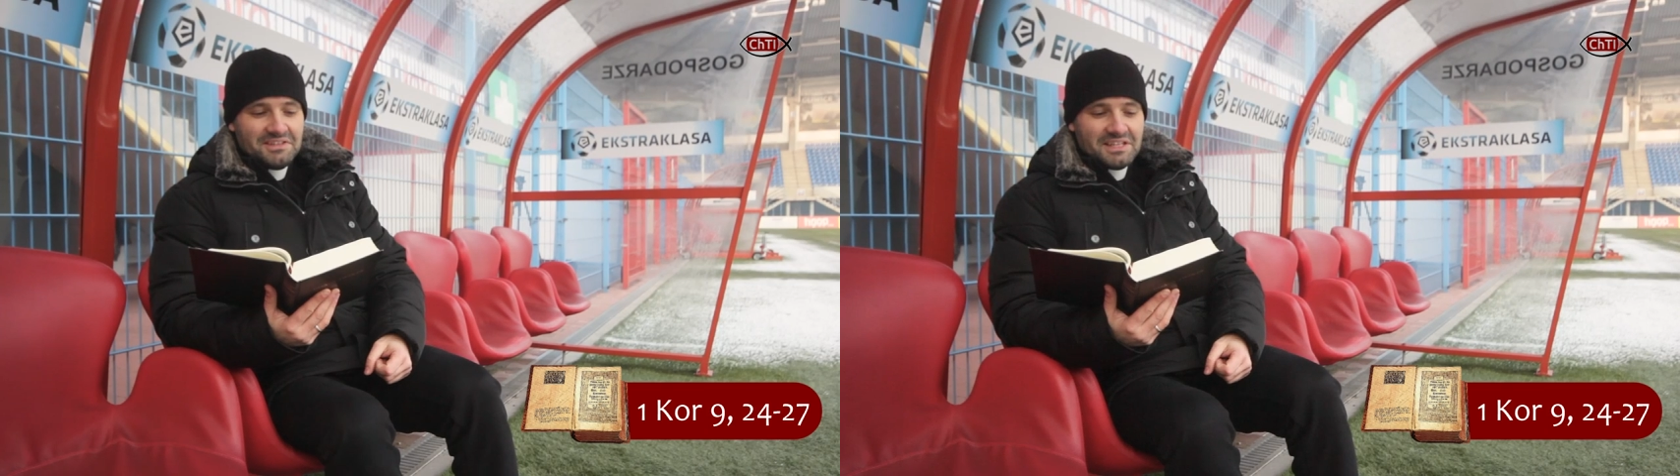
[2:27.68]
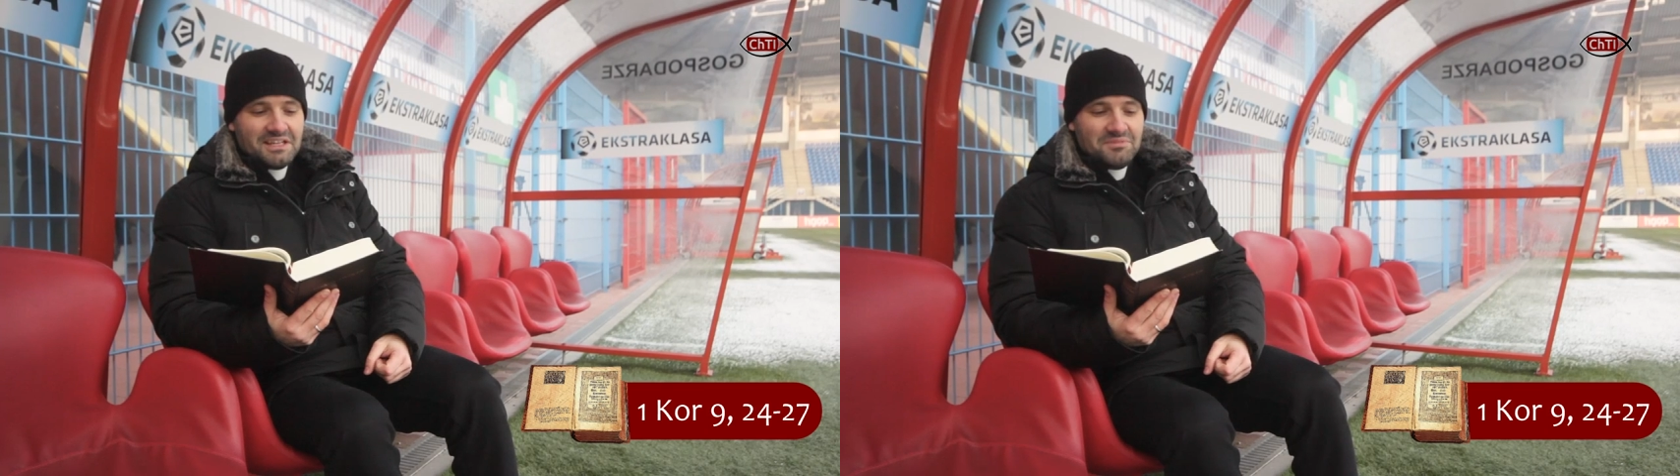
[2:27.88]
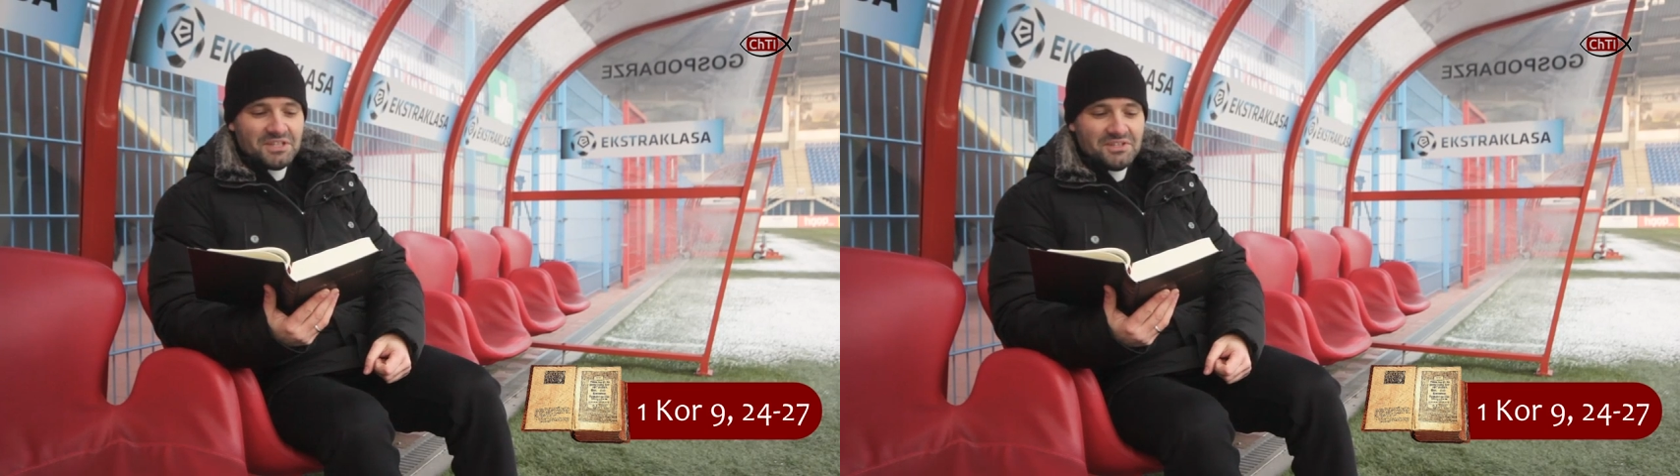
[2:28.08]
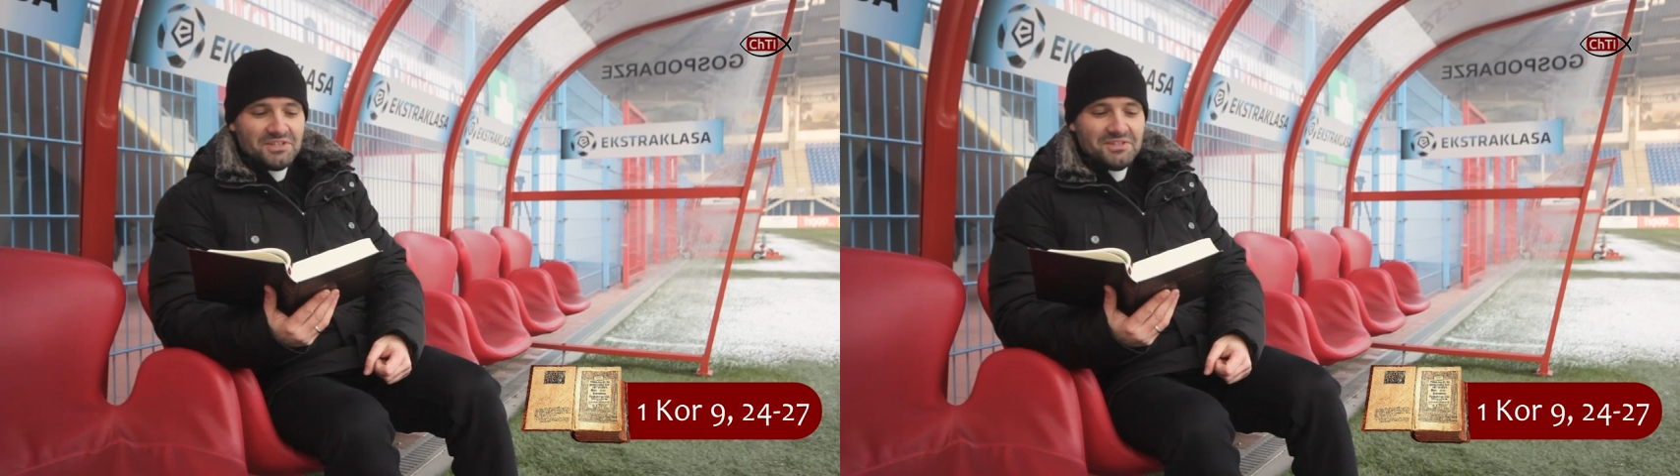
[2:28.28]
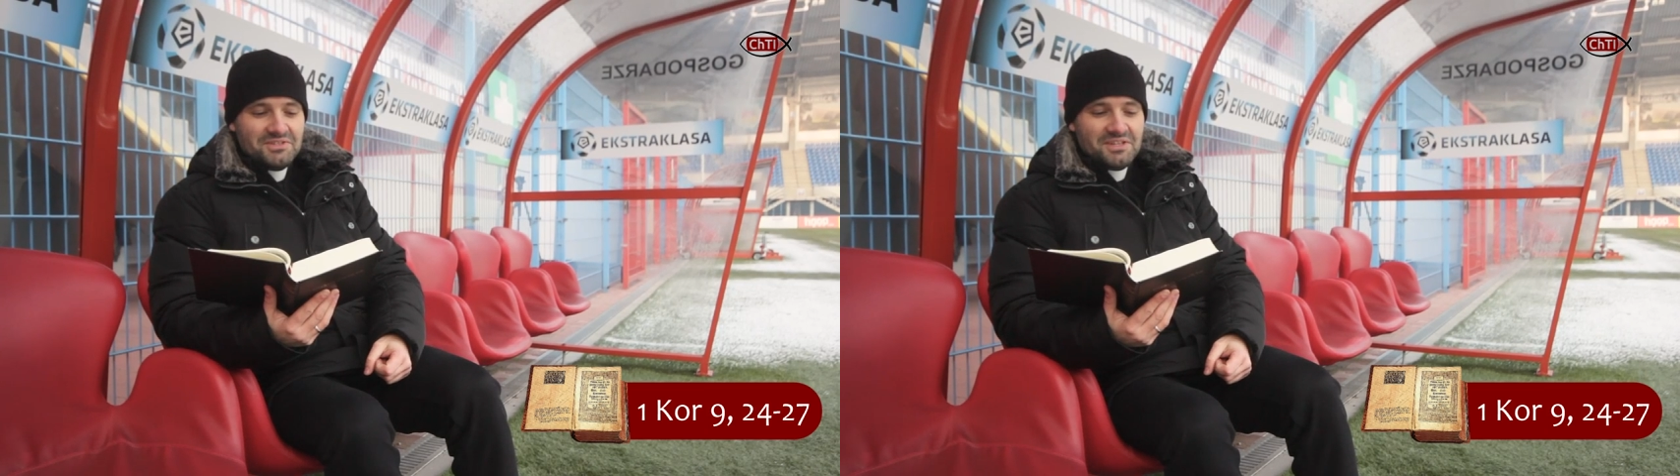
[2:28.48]
Tak
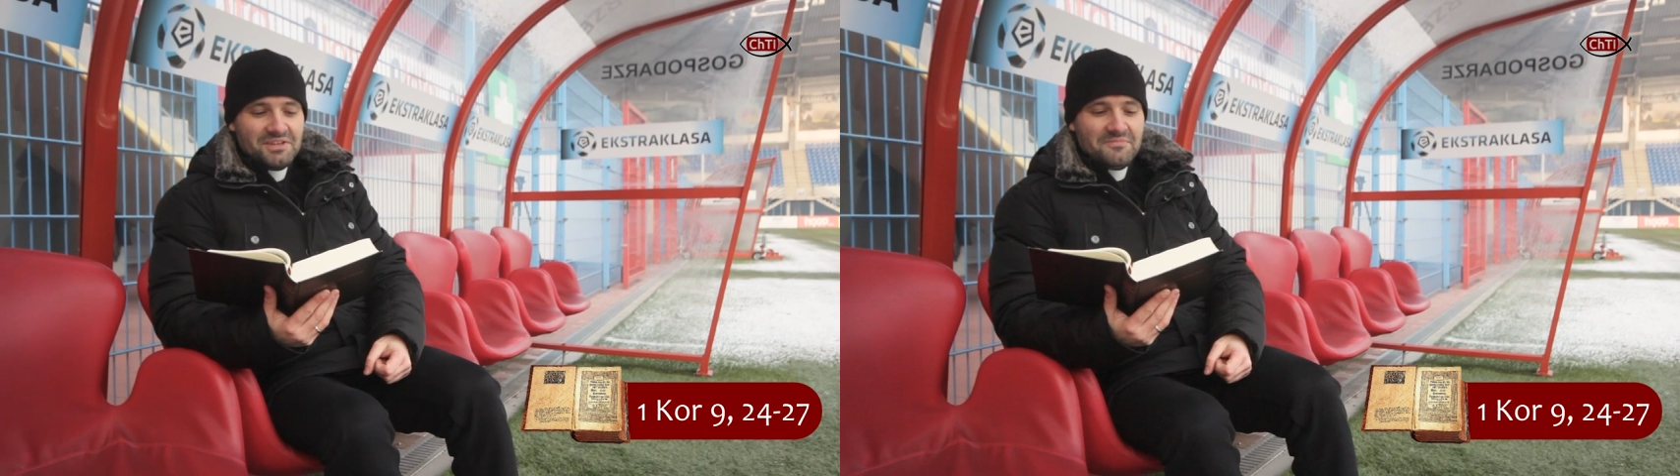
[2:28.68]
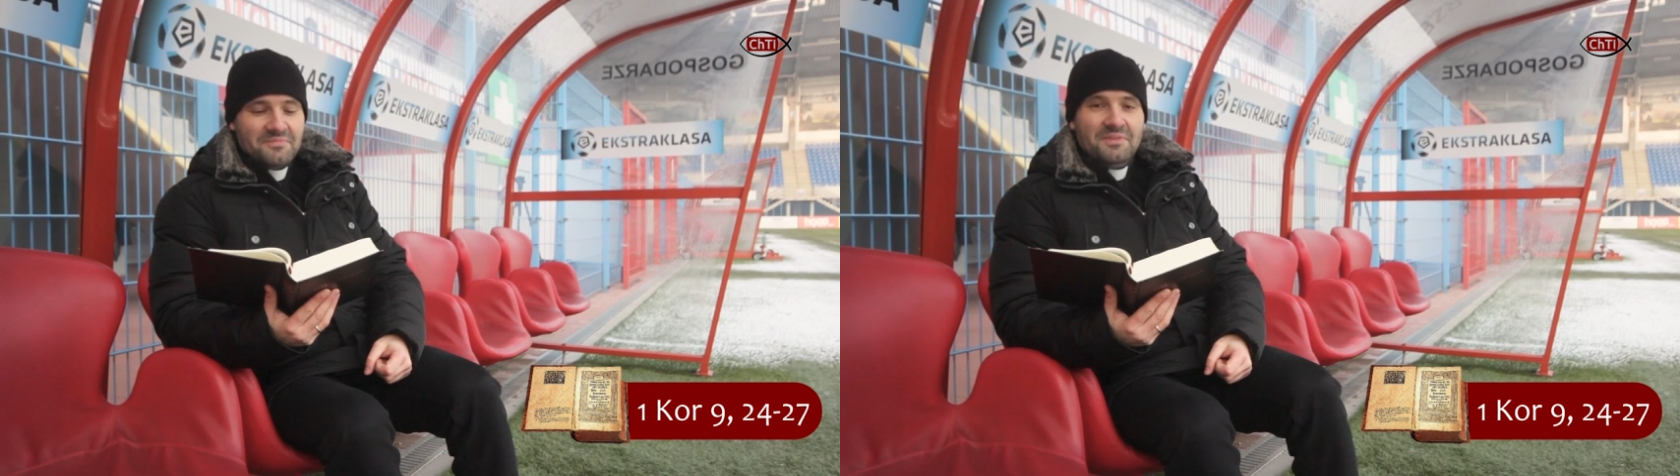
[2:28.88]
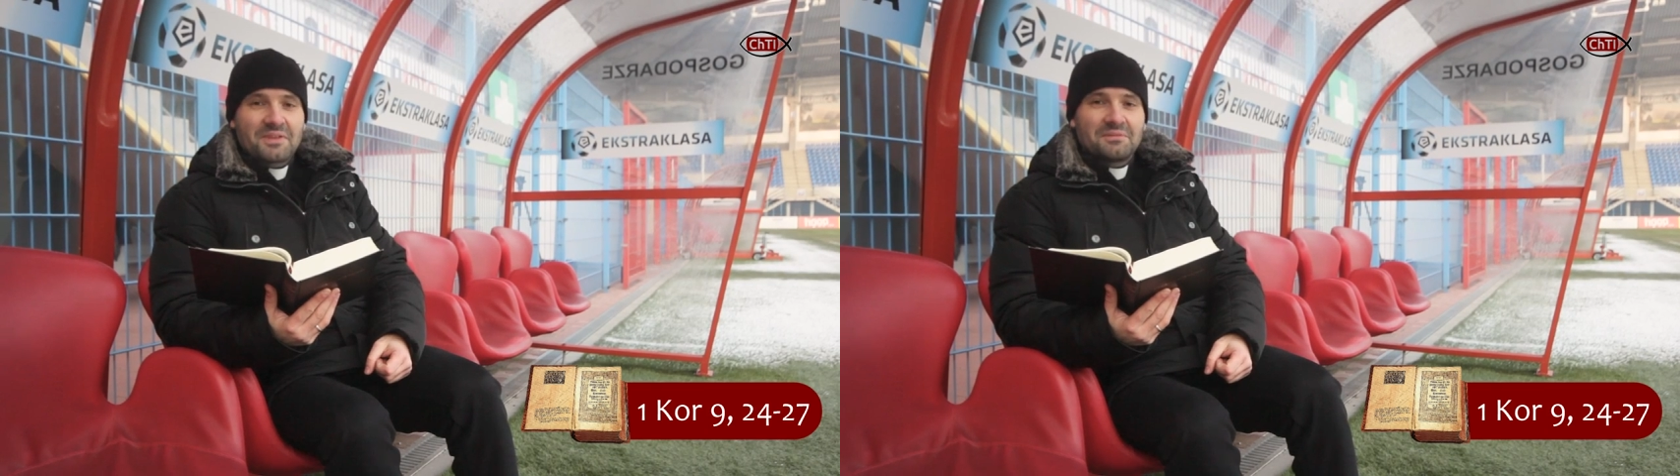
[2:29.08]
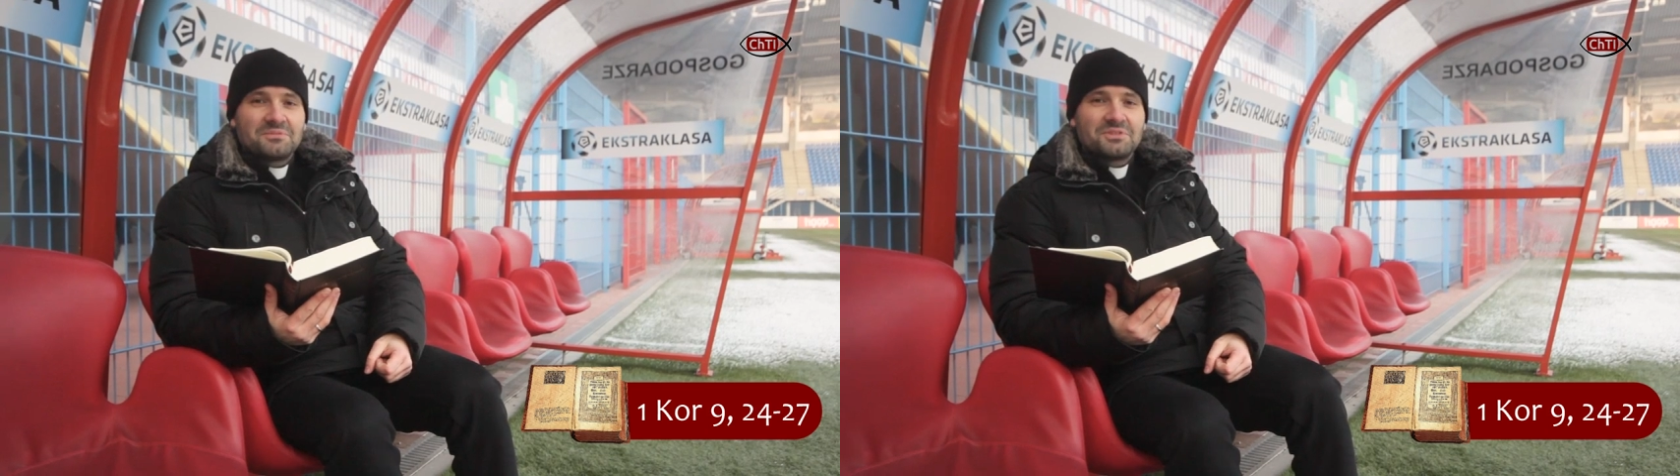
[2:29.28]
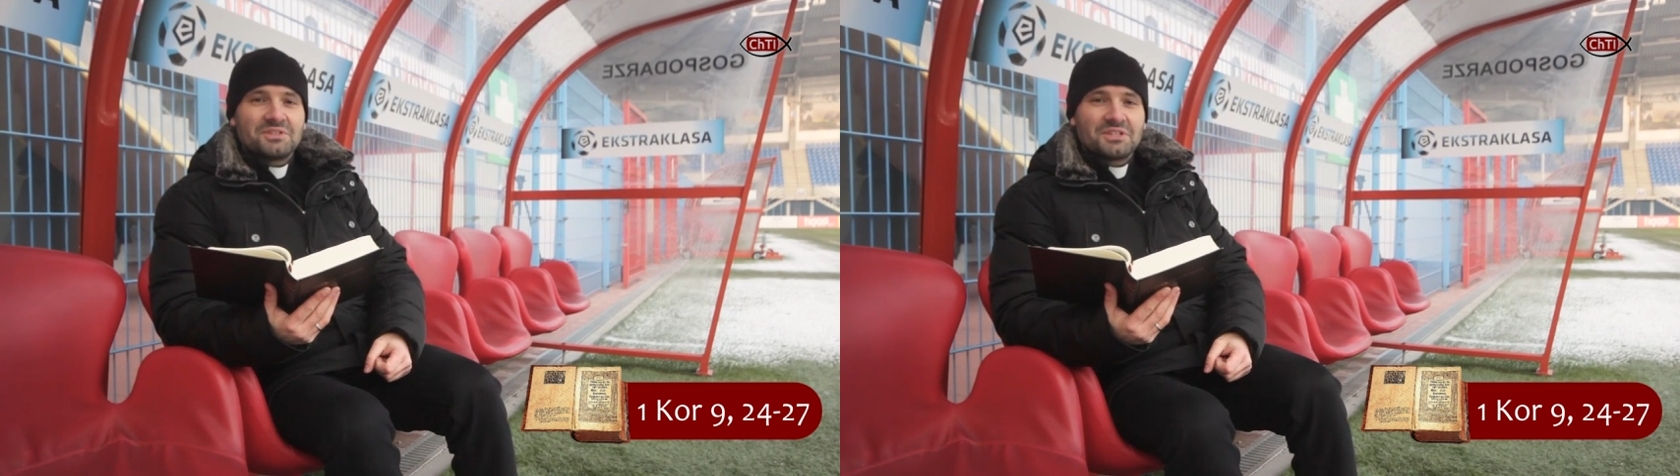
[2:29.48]
biegnijcie,
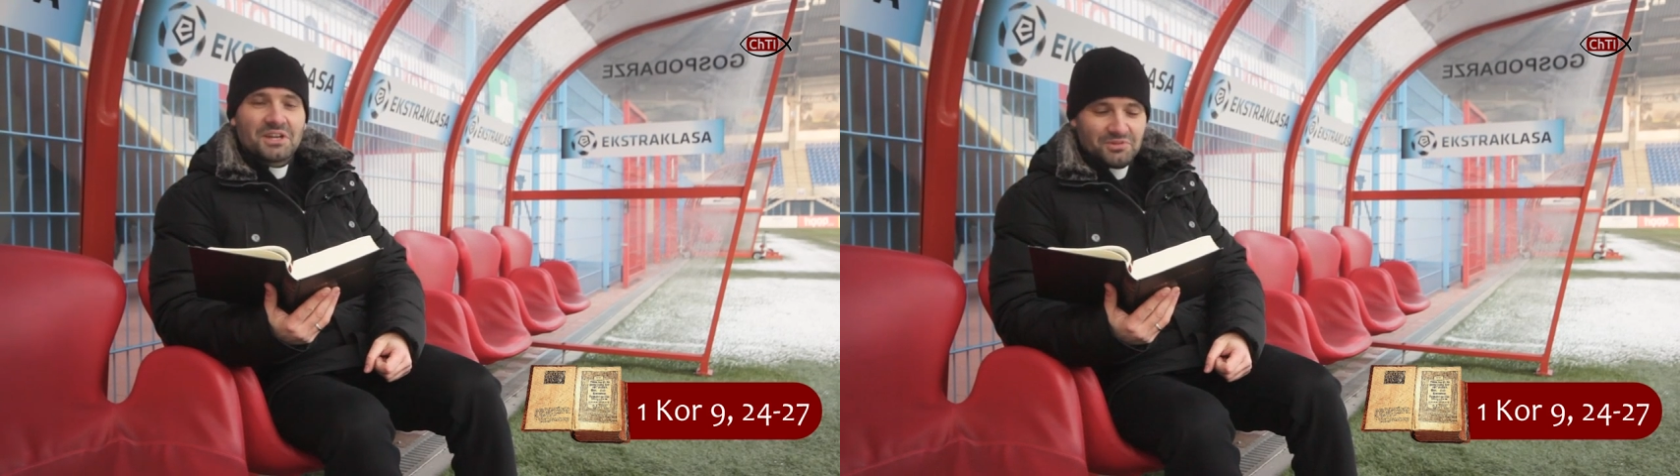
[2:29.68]
abyście